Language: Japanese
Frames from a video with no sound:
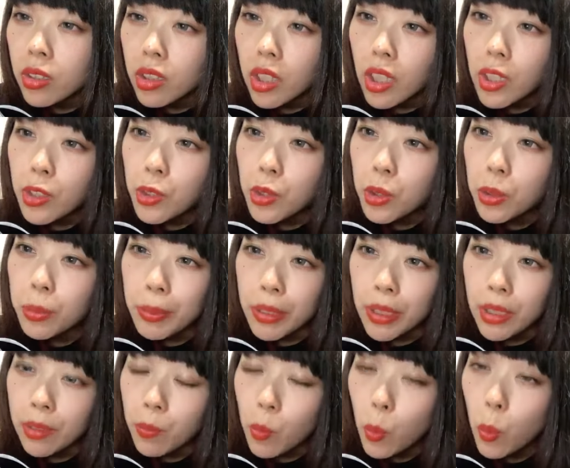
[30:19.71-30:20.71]
誕生日。
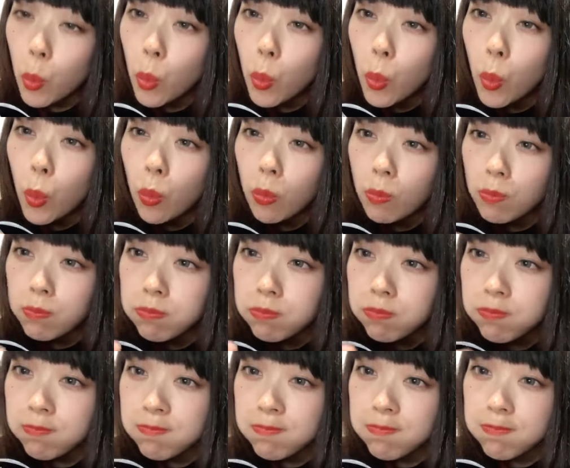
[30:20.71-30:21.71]
おお。
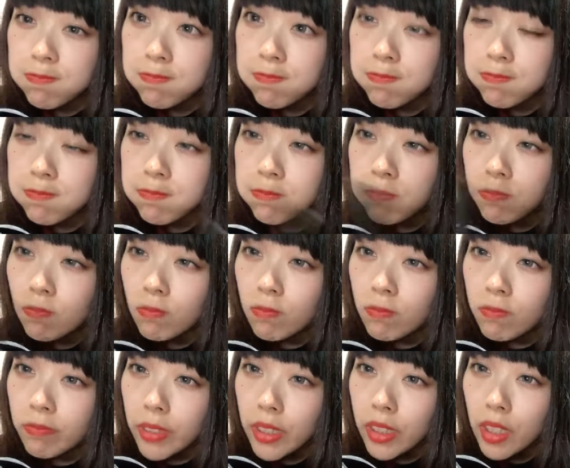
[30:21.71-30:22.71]

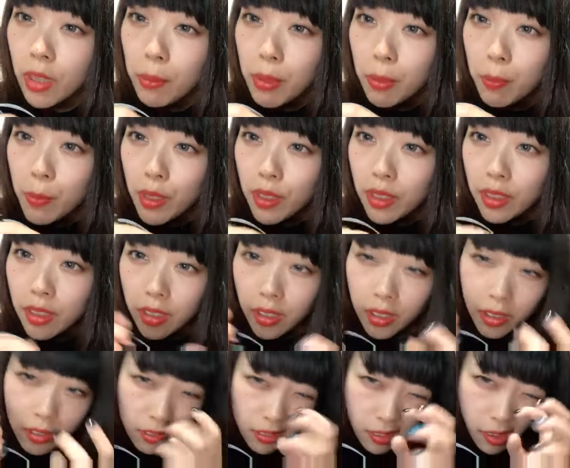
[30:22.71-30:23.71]
見た目メンヘラ。